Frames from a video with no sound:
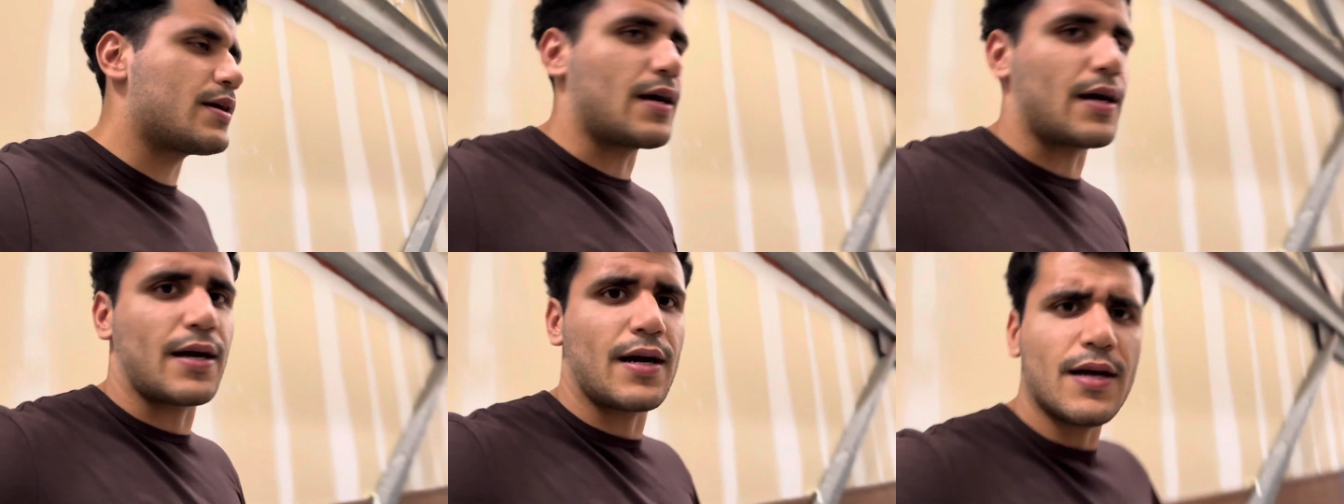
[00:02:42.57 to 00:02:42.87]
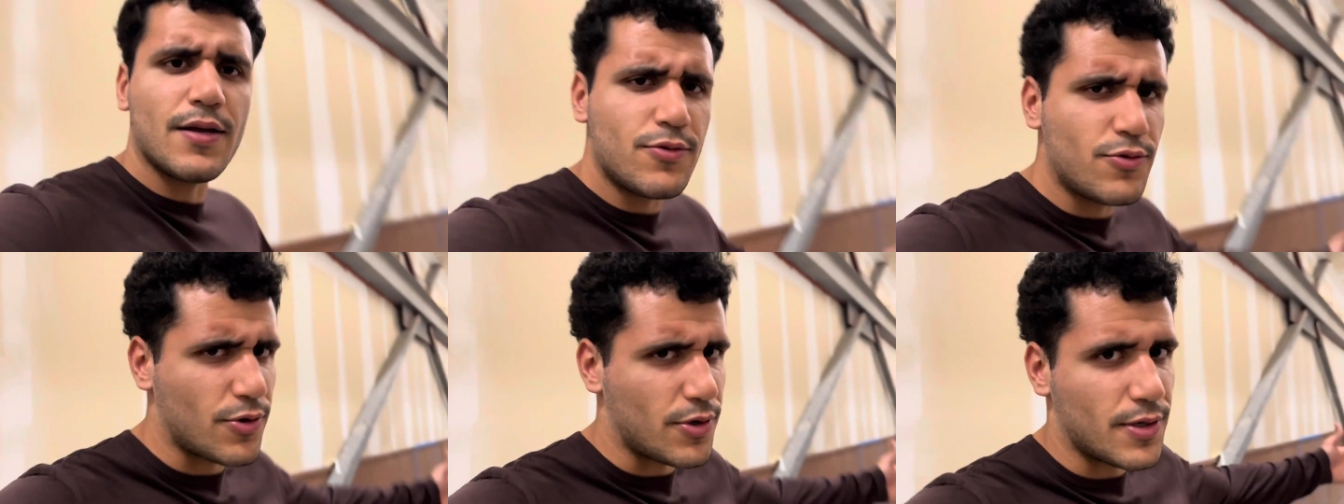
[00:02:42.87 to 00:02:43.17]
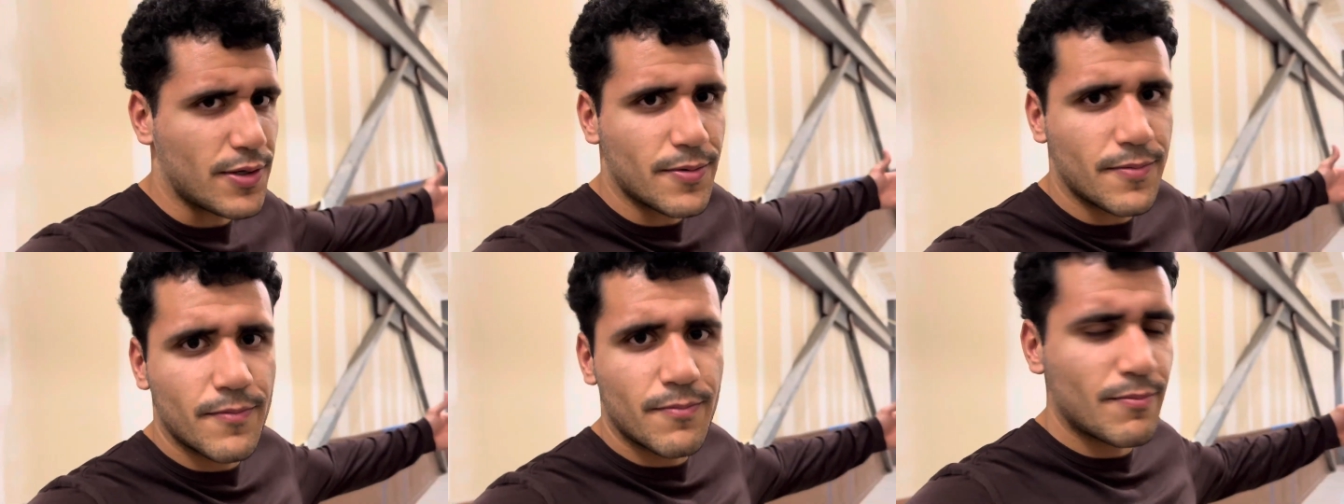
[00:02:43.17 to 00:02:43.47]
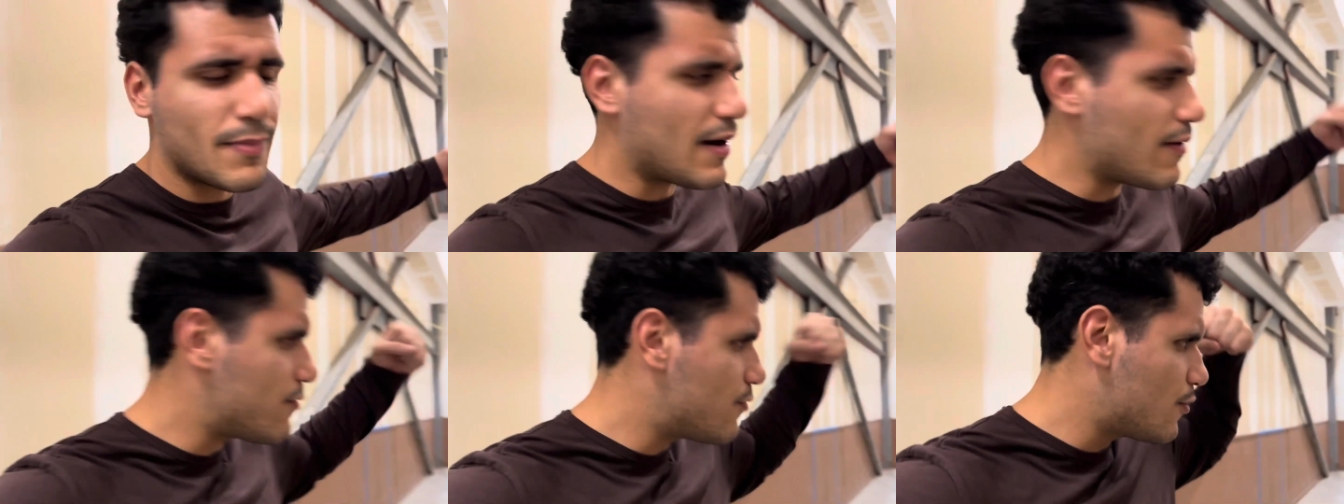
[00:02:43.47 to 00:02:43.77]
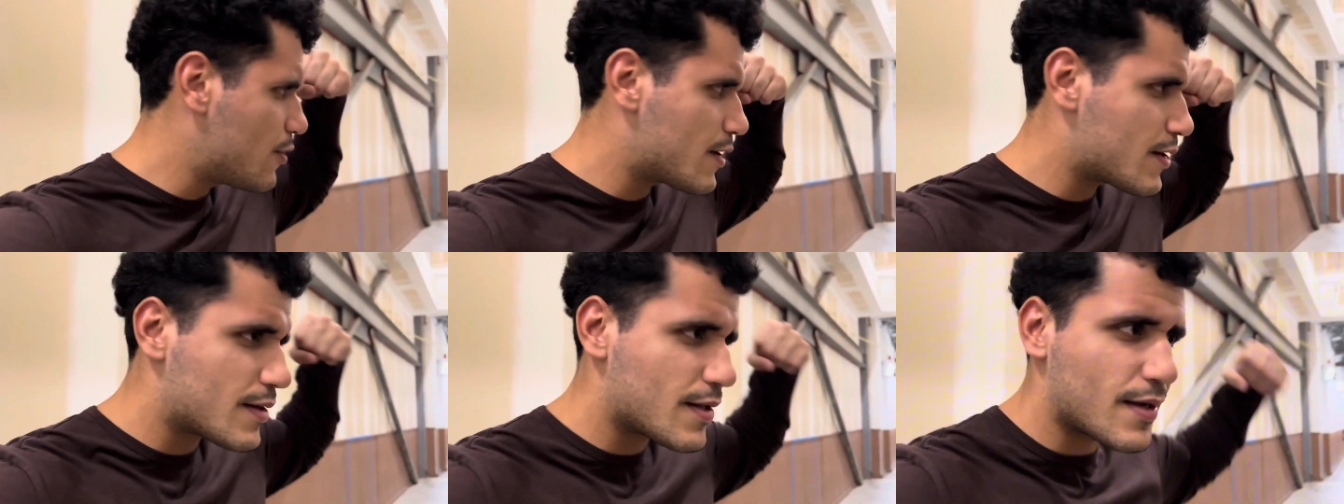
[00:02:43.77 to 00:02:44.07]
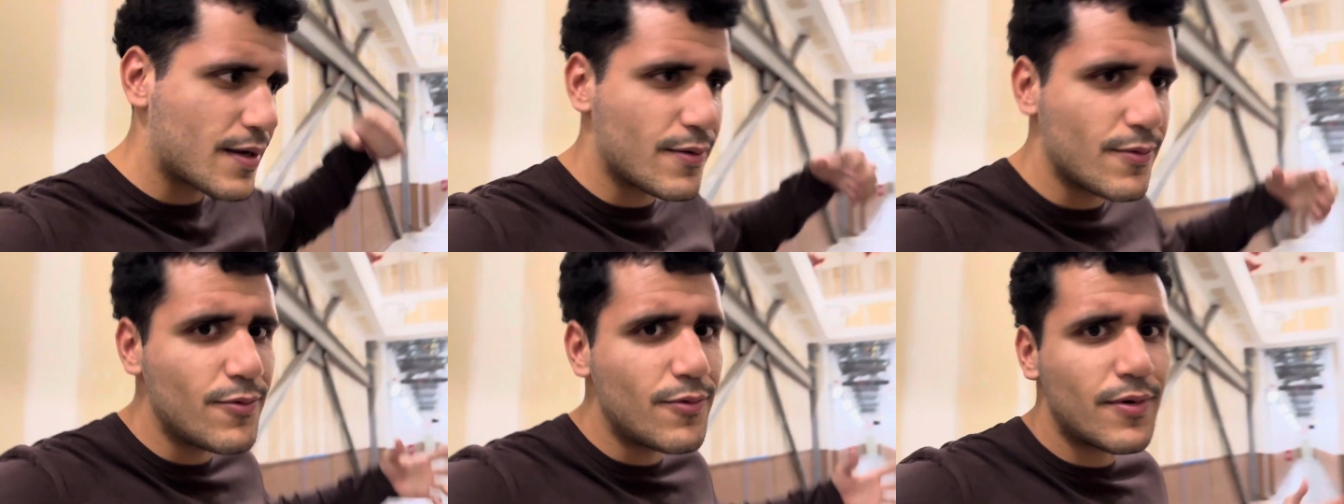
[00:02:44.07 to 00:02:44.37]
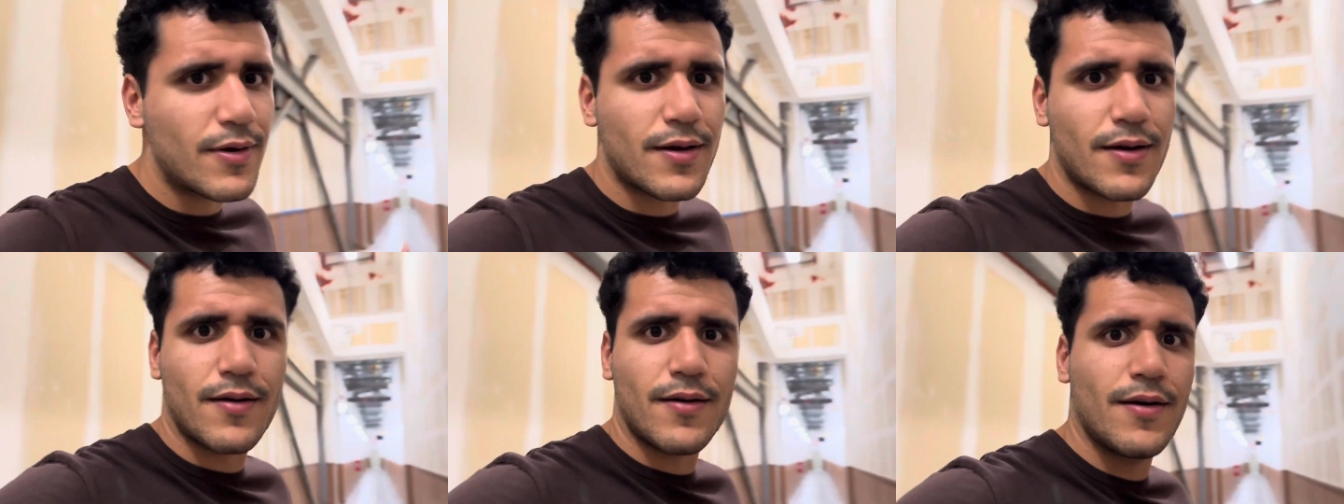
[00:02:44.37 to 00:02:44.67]
Acá estoy, más fuerte que
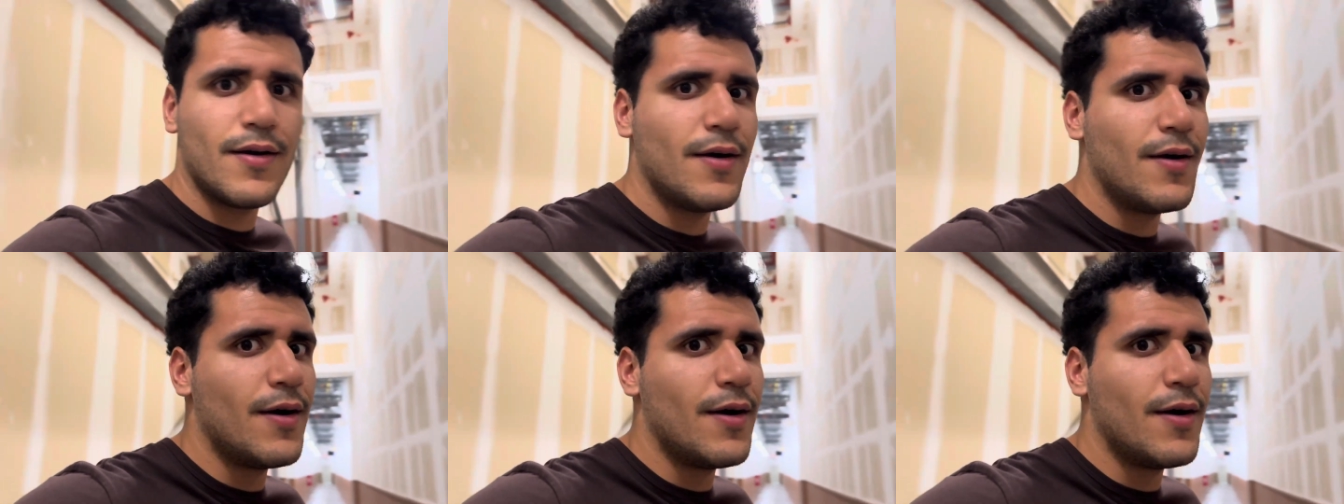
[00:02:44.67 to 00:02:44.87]
nunca.